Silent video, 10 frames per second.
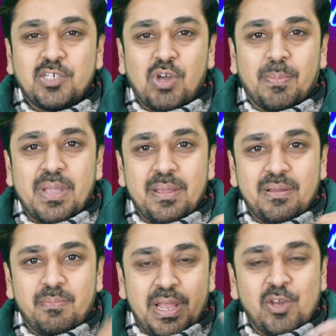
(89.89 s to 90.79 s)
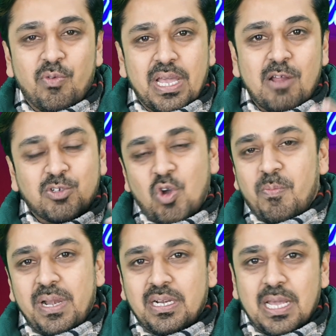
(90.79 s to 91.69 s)
जो आपके मेन्यू वगैरह उसको
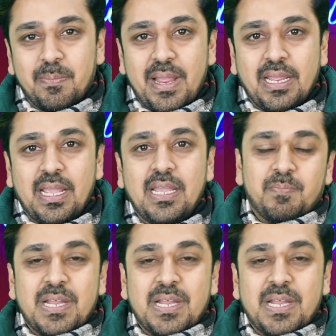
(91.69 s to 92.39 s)
ऑपरेट कर पाएंगे